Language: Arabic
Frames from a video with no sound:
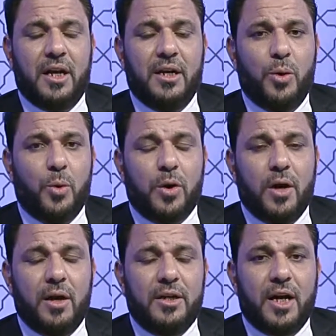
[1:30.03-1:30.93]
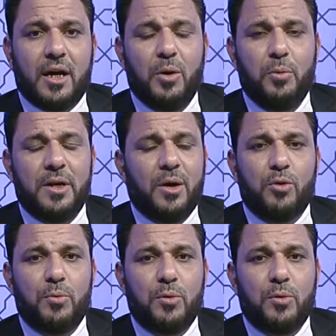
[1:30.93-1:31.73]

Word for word: أنه قال يا قوم لكم